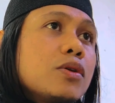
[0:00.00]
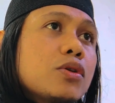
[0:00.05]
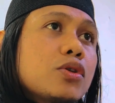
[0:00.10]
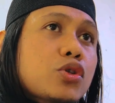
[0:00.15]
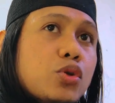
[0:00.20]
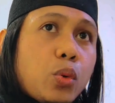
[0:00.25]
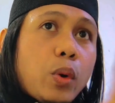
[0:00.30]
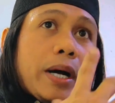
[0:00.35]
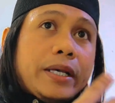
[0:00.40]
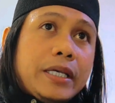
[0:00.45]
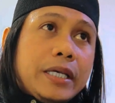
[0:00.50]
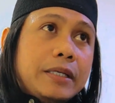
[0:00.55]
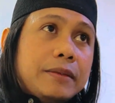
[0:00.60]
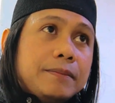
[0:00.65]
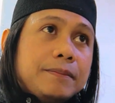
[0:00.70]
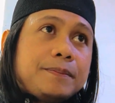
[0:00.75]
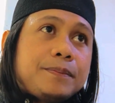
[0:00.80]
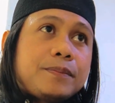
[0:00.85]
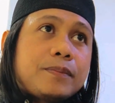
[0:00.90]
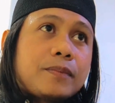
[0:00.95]
Suwayin.
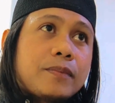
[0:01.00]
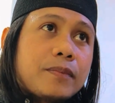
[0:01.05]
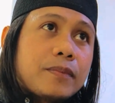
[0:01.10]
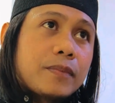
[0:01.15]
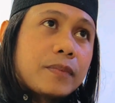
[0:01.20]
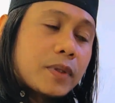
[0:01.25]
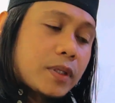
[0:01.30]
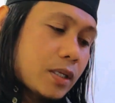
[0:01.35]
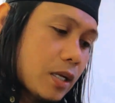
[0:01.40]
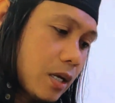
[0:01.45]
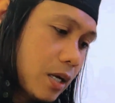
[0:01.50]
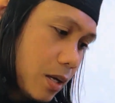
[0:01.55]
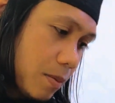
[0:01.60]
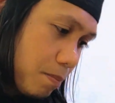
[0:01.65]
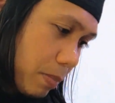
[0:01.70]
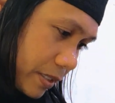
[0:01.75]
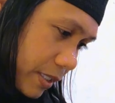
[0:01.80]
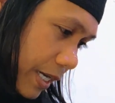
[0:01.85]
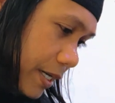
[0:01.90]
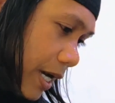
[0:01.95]

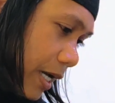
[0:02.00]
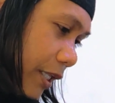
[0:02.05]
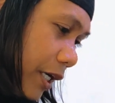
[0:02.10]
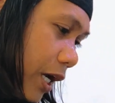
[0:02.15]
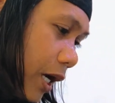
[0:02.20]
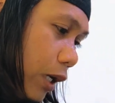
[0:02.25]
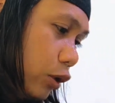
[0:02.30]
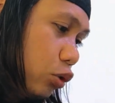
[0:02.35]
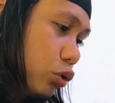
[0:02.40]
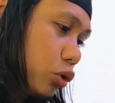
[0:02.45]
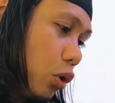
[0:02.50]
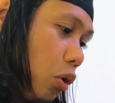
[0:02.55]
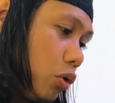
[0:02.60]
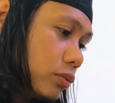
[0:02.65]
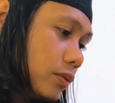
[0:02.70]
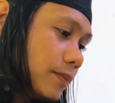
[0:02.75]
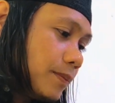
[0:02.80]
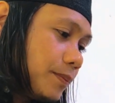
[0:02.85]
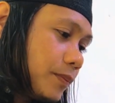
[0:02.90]
Basahin natin ang kadugtong.